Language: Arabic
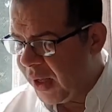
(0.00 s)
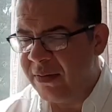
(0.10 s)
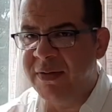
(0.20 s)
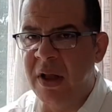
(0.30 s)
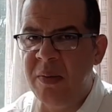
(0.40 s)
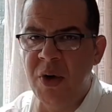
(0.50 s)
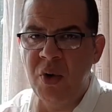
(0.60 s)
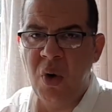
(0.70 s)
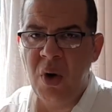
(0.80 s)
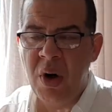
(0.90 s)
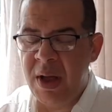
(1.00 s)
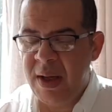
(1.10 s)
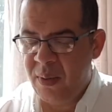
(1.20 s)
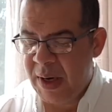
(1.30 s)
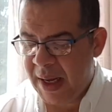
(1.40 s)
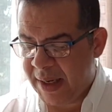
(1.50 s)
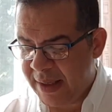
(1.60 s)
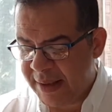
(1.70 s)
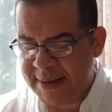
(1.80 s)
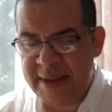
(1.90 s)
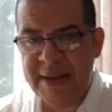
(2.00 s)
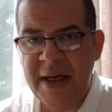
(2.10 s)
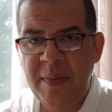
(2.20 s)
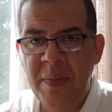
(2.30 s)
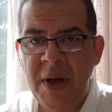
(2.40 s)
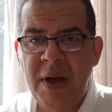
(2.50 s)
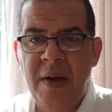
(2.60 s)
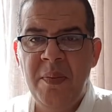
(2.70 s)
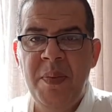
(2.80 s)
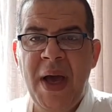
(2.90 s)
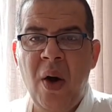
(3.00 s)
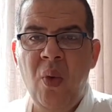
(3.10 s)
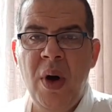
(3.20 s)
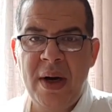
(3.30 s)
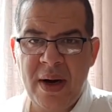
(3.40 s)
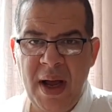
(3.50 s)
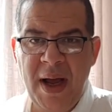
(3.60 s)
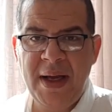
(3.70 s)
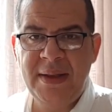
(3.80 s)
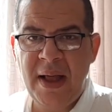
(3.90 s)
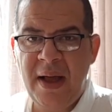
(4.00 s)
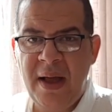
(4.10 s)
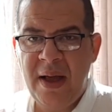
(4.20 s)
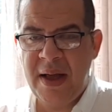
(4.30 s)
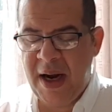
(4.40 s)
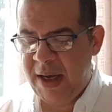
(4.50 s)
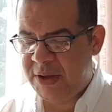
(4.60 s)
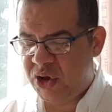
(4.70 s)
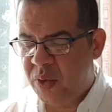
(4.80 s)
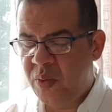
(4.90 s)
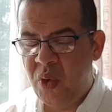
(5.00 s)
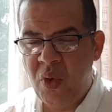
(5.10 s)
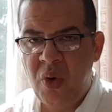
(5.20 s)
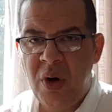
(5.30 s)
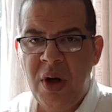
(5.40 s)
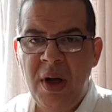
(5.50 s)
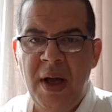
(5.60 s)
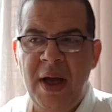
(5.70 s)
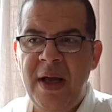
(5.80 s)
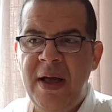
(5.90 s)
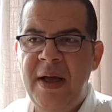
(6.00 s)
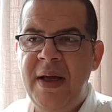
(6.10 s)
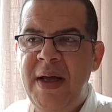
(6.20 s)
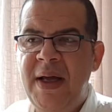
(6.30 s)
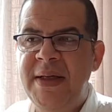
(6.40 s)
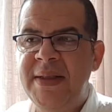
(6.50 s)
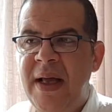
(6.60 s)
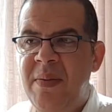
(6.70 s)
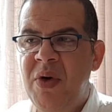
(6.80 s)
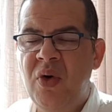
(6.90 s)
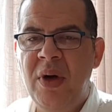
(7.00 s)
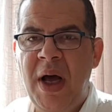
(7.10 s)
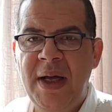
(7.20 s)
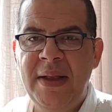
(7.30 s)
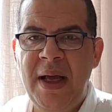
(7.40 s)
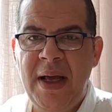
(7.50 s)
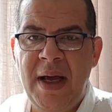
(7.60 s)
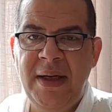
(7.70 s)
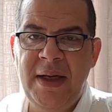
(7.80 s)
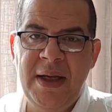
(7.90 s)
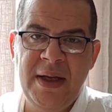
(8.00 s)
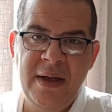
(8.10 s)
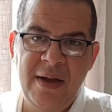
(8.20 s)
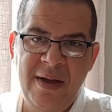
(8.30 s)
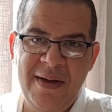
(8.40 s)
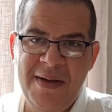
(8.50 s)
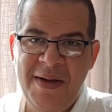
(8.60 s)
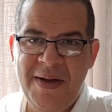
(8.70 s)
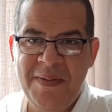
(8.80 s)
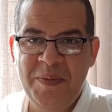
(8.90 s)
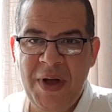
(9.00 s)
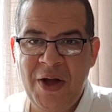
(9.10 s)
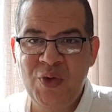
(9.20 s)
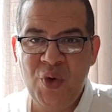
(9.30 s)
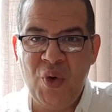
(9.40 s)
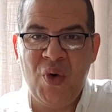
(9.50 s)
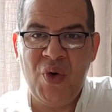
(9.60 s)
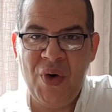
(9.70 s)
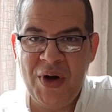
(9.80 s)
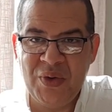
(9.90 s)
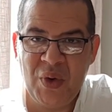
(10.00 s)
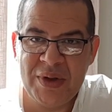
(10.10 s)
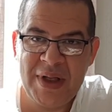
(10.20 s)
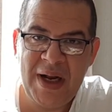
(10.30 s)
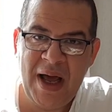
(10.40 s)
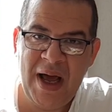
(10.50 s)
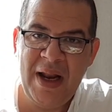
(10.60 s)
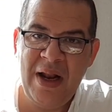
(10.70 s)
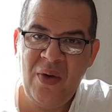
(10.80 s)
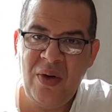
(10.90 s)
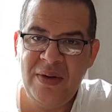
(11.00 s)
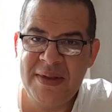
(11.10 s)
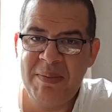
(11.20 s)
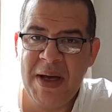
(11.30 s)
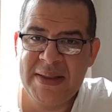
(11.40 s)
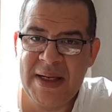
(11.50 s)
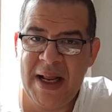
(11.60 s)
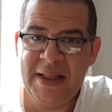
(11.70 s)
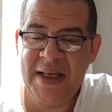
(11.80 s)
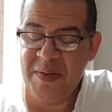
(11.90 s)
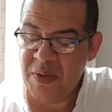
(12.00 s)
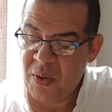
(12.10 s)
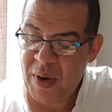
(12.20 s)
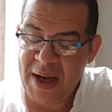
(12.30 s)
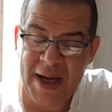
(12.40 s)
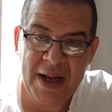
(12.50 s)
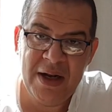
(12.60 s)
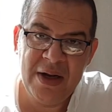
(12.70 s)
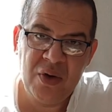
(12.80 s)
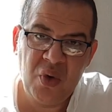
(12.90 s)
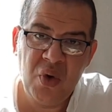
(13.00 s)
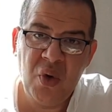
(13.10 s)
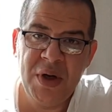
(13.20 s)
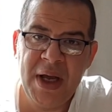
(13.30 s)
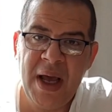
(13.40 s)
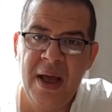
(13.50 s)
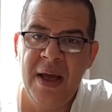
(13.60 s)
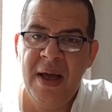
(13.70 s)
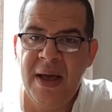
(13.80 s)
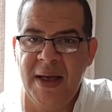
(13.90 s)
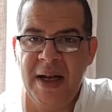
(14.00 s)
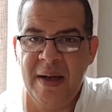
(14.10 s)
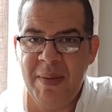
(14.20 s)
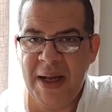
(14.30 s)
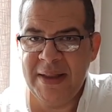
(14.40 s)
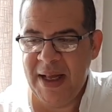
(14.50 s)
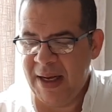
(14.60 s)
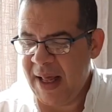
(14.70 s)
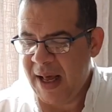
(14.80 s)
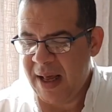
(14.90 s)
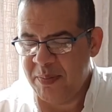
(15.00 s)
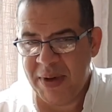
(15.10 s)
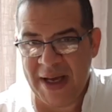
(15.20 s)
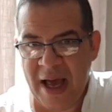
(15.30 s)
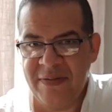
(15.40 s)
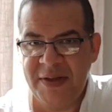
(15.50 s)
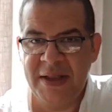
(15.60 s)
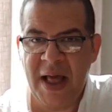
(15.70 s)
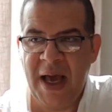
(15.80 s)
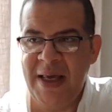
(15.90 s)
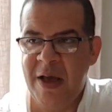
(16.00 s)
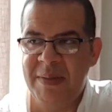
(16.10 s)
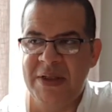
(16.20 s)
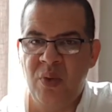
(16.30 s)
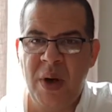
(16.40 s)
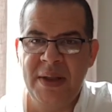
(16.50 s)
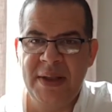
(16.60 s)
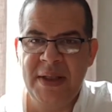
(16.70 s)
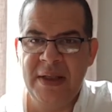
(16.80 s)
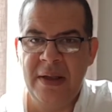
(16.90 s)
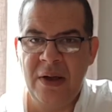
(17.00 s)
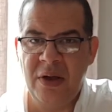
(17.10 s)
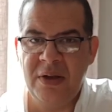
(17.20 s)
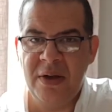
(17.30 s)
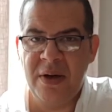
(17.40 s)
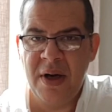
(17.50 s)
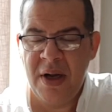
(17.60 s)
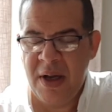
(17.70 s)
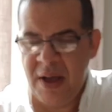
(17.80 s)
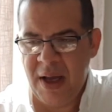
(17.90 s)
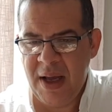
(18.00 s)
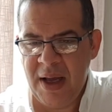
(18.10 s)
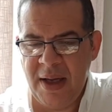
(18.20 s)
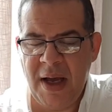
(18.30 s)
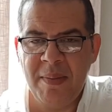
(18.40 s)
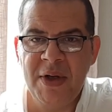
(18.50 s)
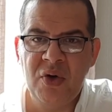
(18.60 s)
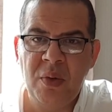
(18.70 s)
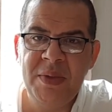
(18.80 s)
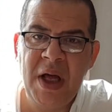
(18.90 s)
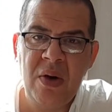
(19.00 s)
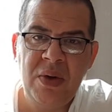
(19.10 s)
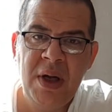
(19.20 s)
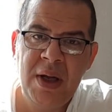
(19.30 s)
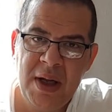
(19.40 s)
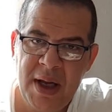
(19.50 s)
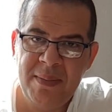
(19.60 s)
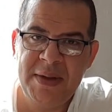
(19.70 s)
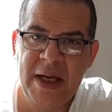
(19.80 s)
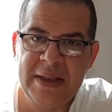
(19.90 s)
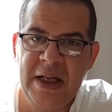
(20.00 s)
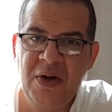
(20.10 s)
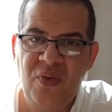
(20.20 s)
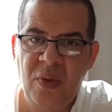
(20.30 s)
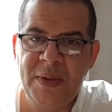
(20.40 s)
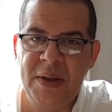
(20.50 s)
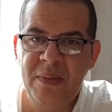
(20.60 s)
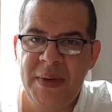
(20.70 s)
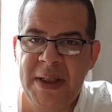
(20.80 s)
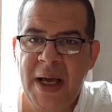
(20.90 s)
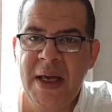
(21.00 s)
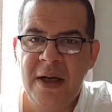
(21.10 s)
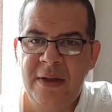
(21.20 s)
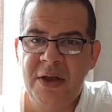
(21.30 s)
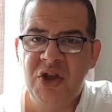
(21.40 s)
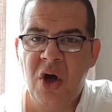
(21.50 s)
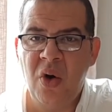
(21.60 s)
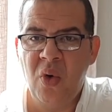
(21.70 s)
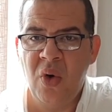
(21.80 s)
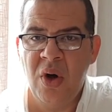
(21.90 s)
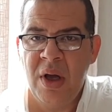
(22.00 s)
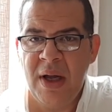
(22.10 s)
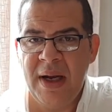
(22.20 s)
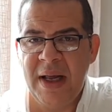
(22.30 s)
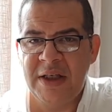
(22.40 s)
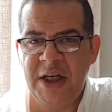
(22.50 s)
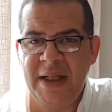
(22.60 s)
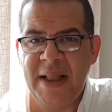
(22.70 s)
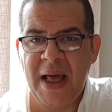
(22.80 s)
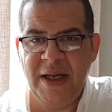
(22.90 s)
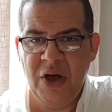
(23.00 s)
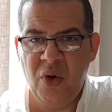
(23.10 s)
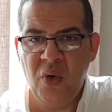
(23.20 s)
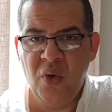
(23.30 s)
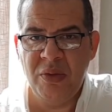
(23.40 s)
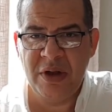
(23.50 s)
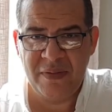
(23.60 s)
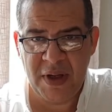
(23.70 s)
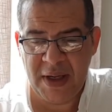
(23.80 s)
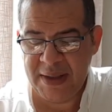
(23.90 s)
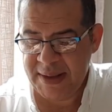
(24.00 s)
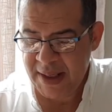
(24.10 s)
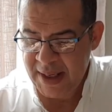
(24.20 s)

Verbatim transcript: افضل منه ولكن الاكستريم باول رائحتها رح تشموا آه، اذا منكم حدا يعني آه، عنده عنده اطلاع على الاولد سبايس القديم روايح الكولونيا اللي بعد الحلاقه كافتتاحيه بس وقت العطر يعمل دروب داون بتختلف وبتغير اتجاهه لشيء تاني حلو متفرد